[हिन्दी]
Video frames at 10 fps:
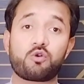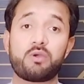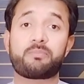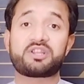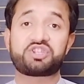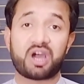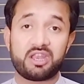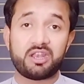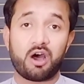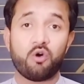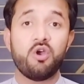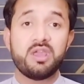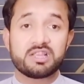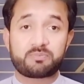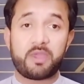कोई परेशानी ना हो
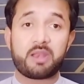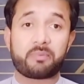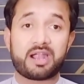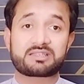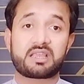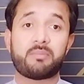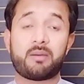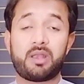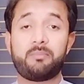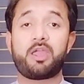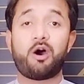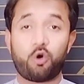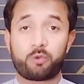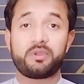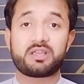स्पेयर पार्ट्स के मामले में या
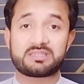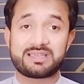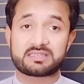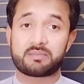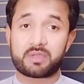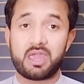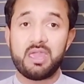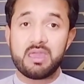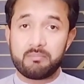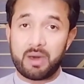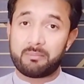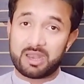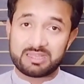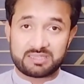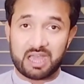और भी किसी किस्म के
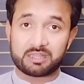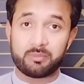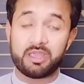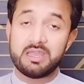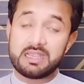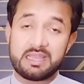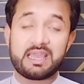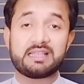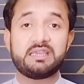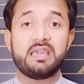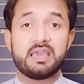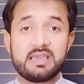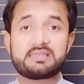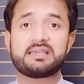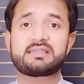मामला जात में ठीक है जी
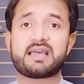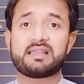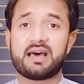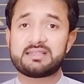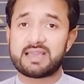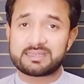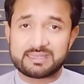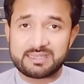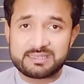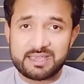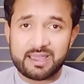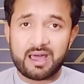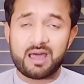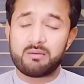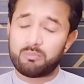इसी के साथ इजाजत
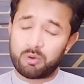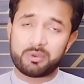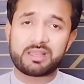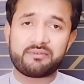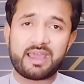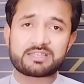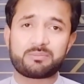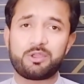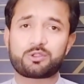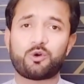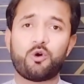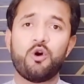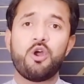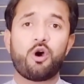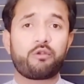दीजिएगा मोहम्मद अवैस समीत को
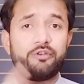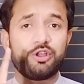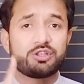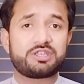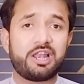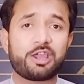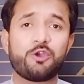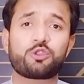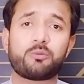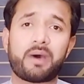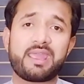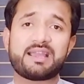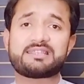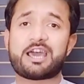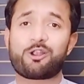और वीडियो अच्छी लगी हो तो बाई
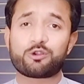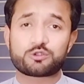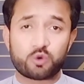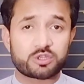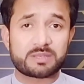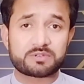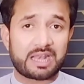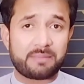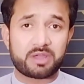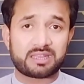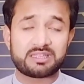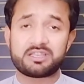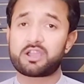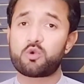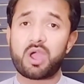के चैनल को जरूर सब्सक्राइब कर
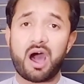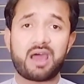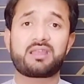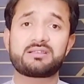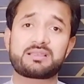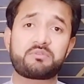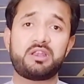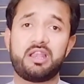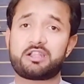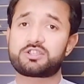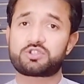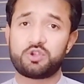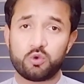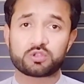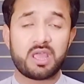दीजिएगा क्योंकि हर किस्म की
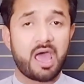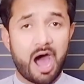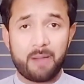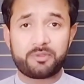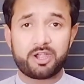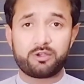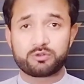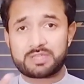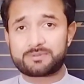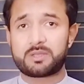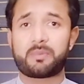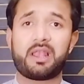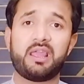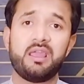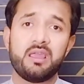लेटेस्ट न्यूज अपडेट न्यूज सबसे
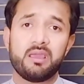पहले